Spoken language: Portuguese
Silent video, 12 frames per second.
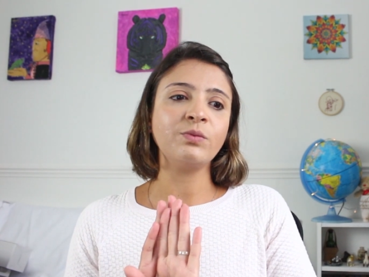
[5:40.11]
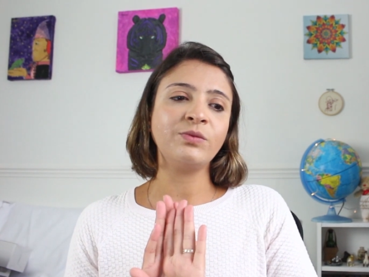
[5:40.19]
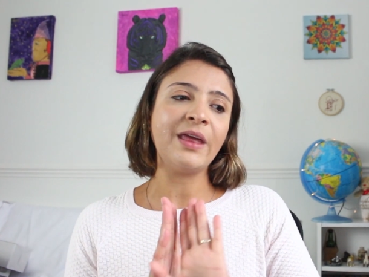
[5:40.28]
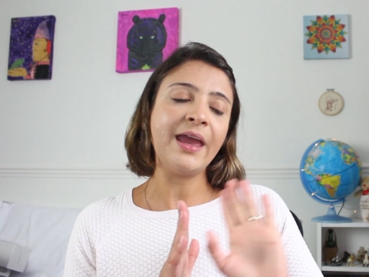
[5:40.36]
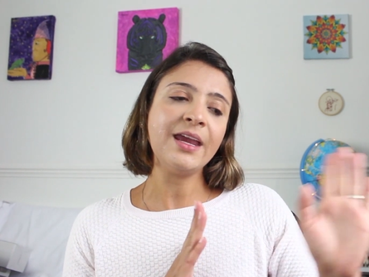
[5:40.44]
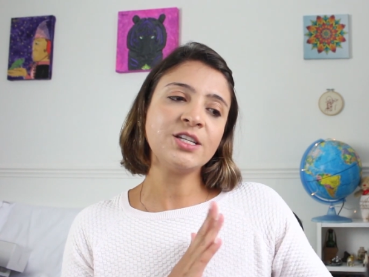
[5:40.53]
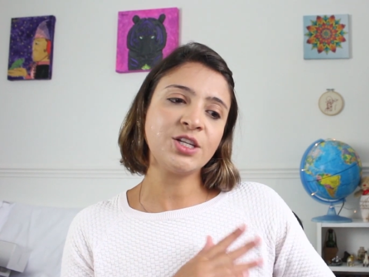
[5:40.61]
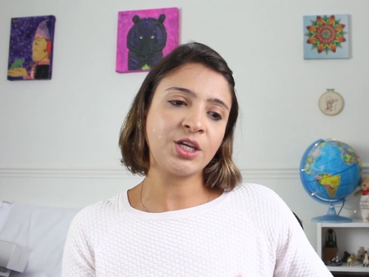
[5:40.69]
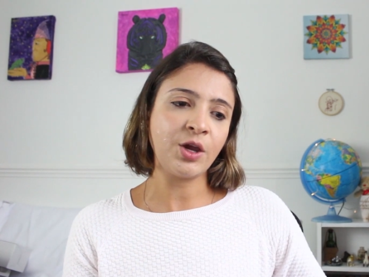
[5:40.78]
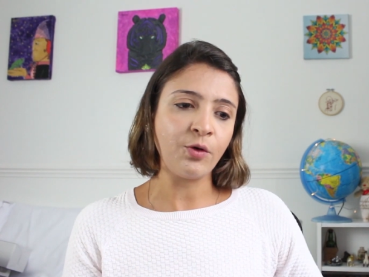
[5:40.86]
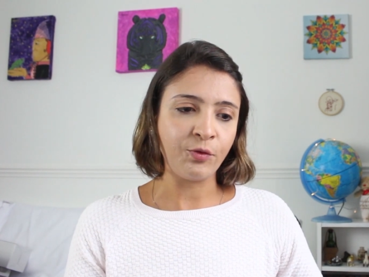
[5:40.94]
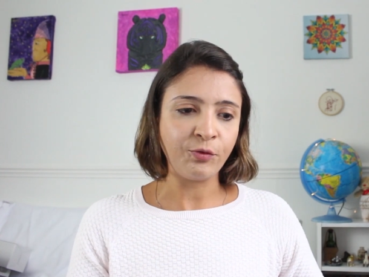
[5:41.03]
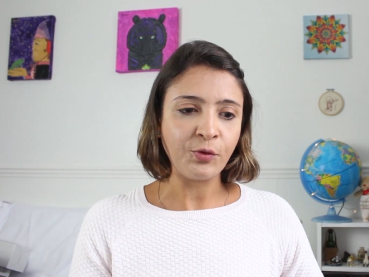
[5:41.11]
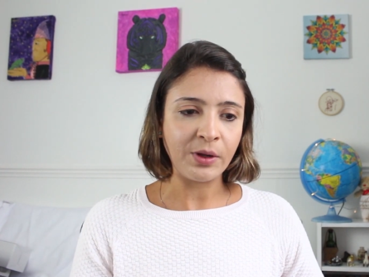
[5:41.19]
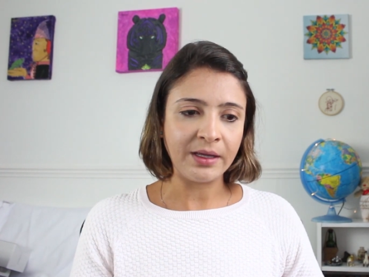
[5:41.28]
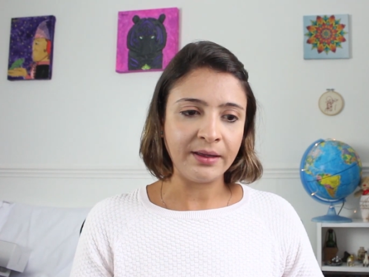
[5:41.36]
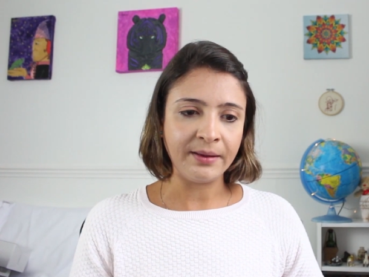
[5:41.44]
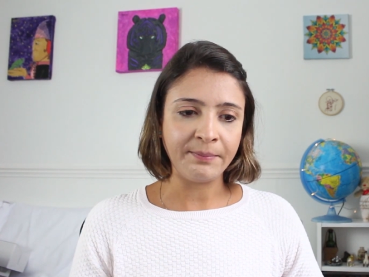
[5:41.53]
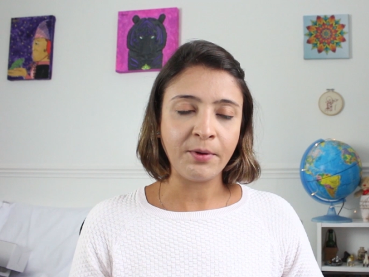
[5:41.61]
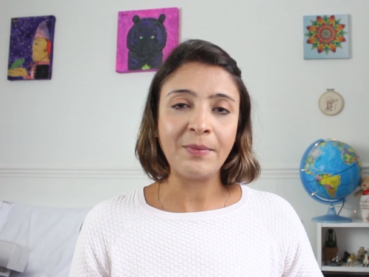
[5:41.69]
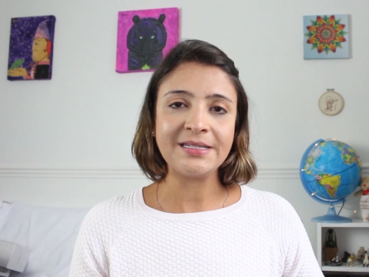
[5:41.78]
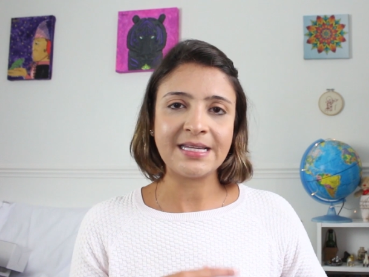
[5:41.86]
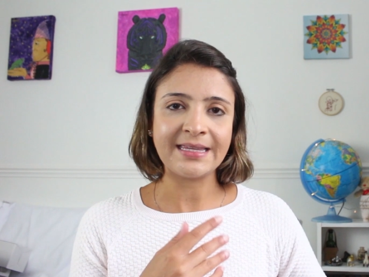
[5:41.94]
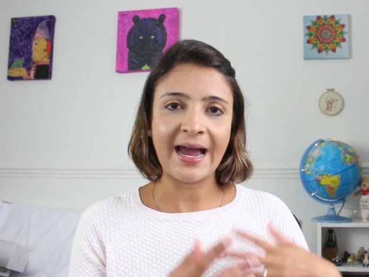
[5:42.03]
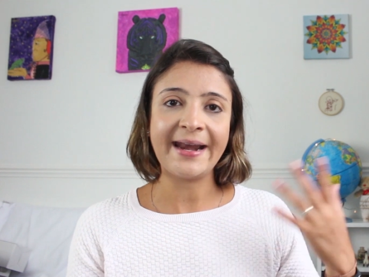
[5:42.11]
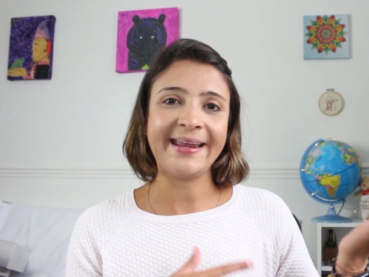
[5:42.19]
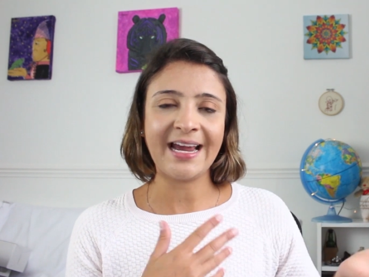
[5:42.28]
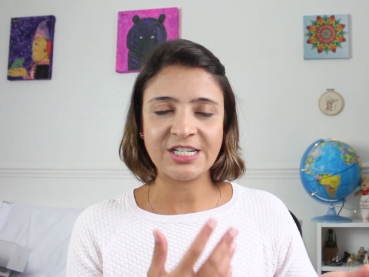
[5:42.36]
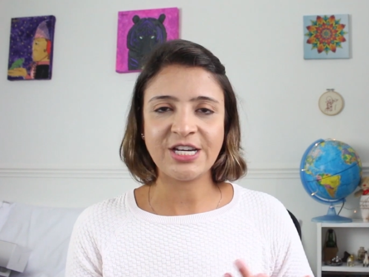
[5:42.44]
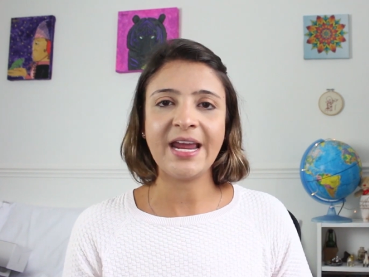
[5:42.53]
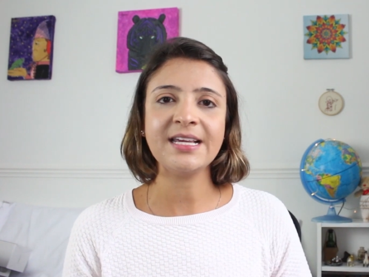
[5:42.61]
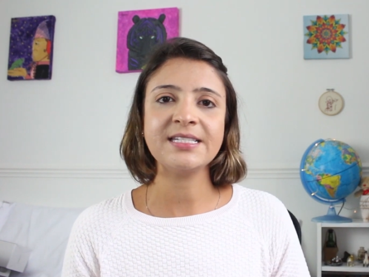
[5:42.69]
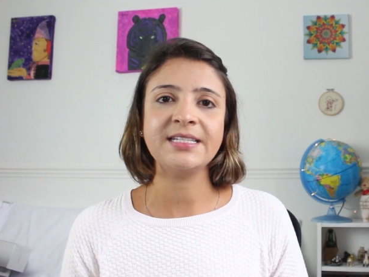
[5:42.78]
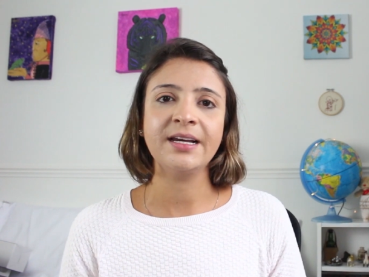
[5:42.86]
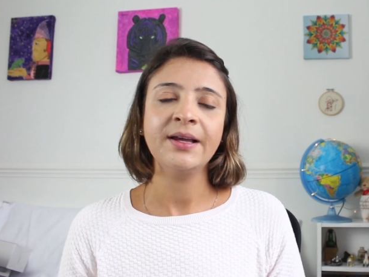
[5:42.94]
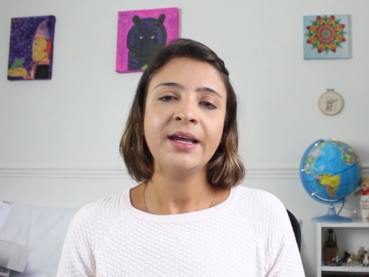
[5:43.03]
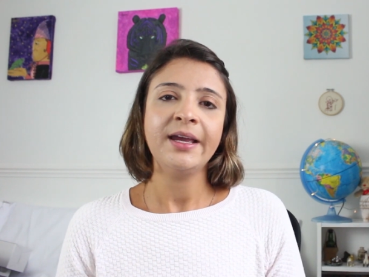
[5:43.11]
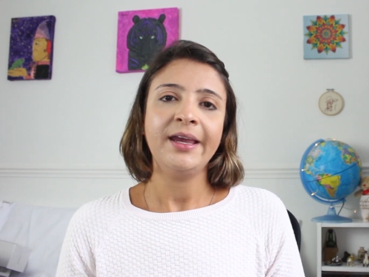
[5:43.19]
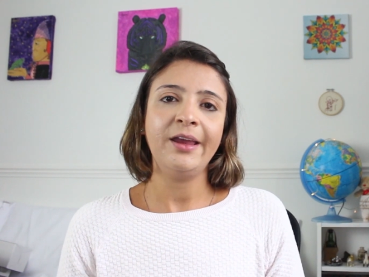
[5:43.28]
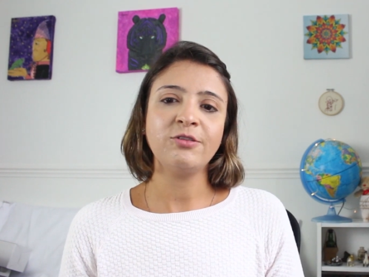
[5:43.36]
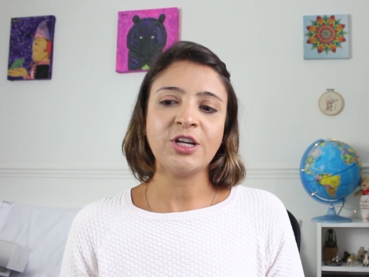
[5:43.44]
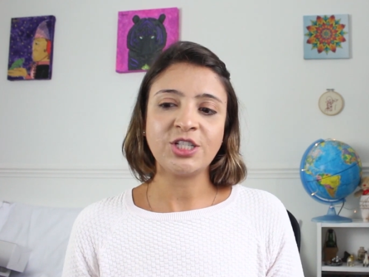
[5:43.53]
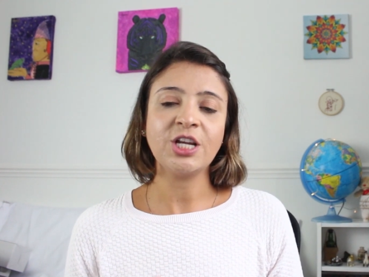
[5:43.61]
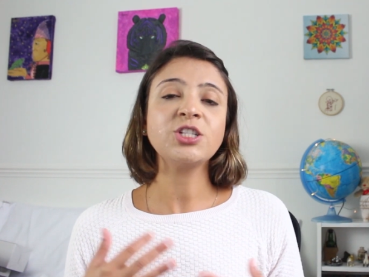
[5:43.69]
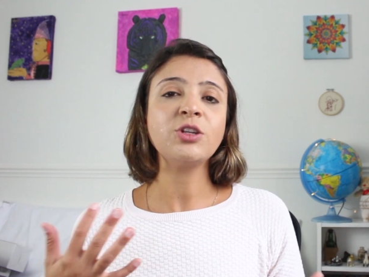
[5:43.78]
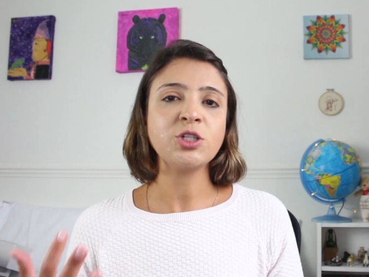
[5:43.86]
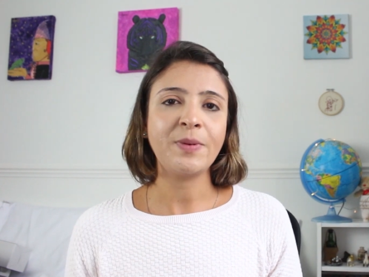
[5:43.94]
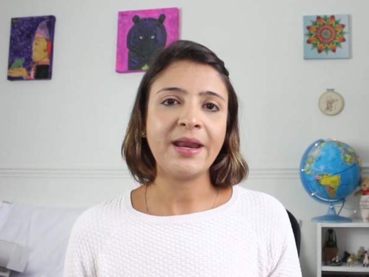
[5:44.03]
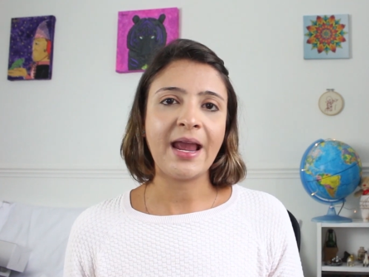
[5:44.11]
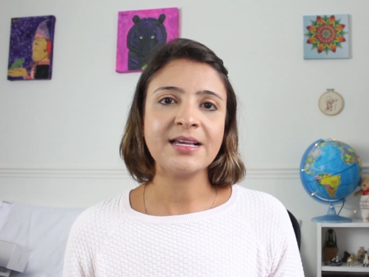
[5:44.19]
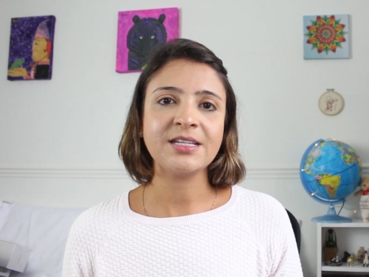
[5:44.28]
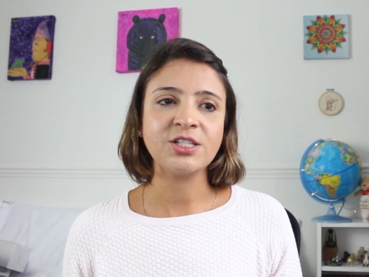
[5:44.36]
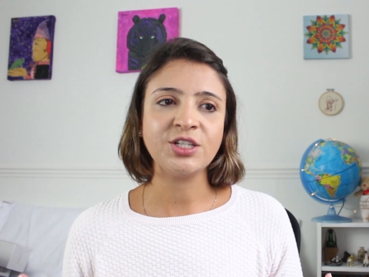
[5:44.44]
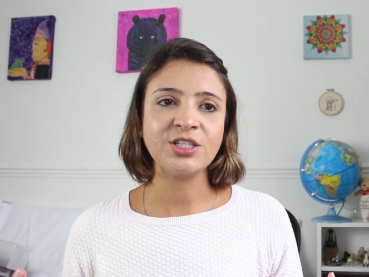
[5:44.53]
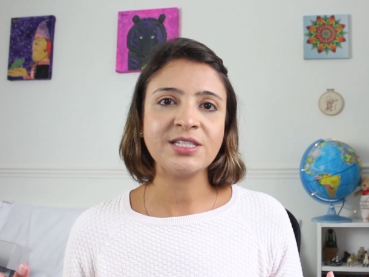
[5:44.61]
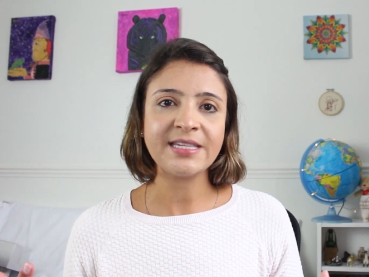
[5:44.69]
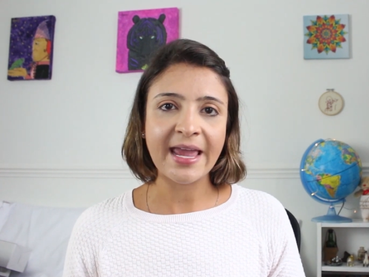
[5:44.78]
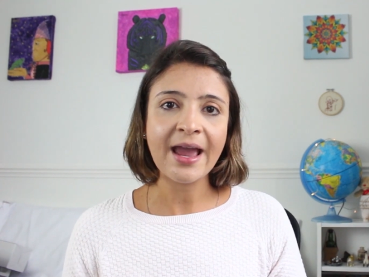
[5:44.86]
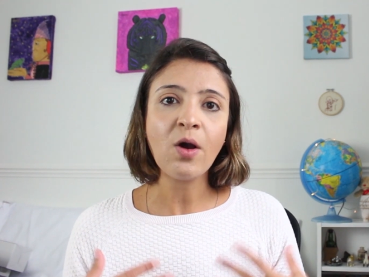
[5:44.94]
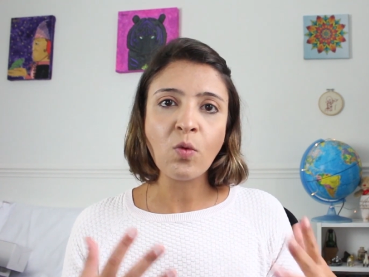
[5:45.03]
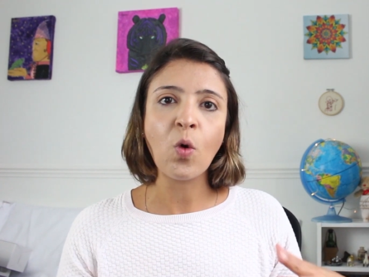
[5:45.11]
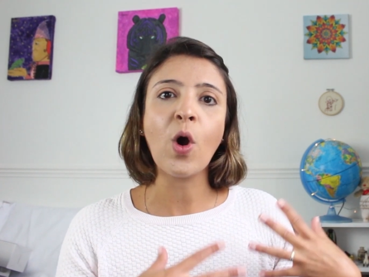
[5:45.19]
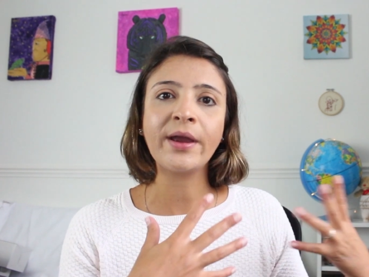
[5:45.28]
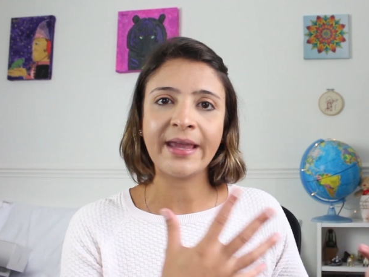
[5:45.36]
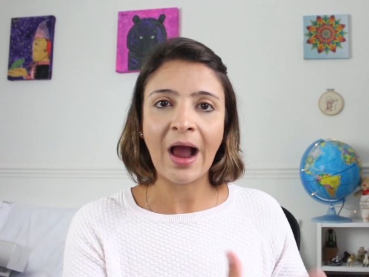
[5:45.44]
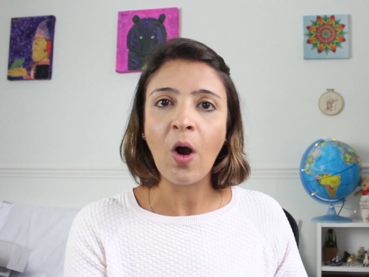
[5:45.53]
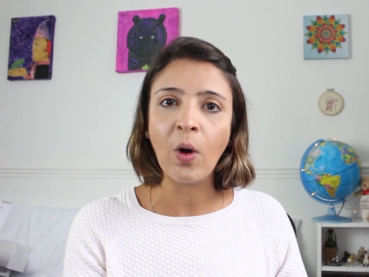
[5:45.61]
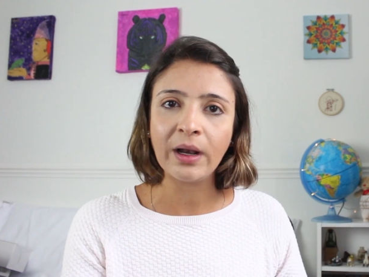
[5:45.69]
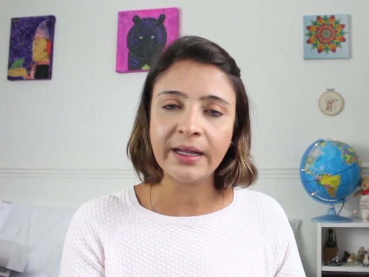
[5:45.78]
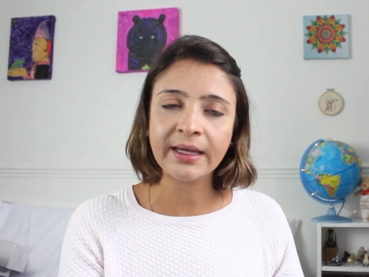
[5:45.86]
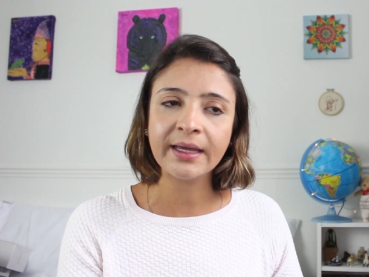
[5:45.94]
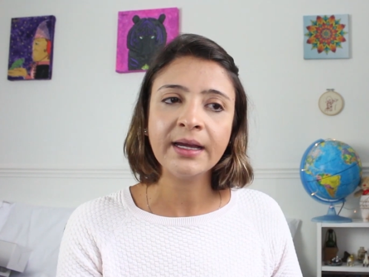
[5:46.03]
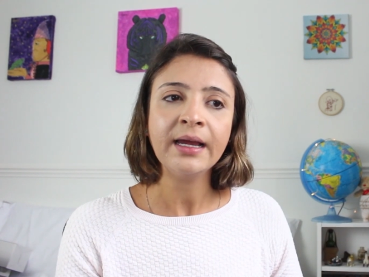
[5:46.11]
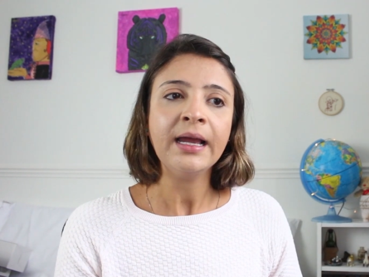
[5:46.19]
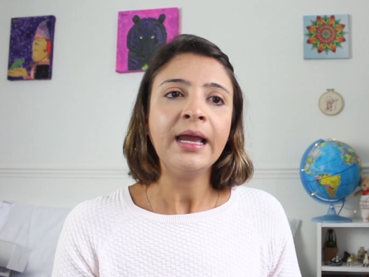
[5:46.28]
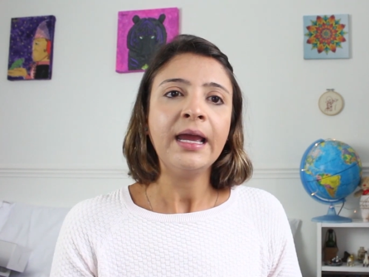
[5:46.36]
desde que eu fui publicitar em agência, eu já tinha tido a experiência de ser workaholic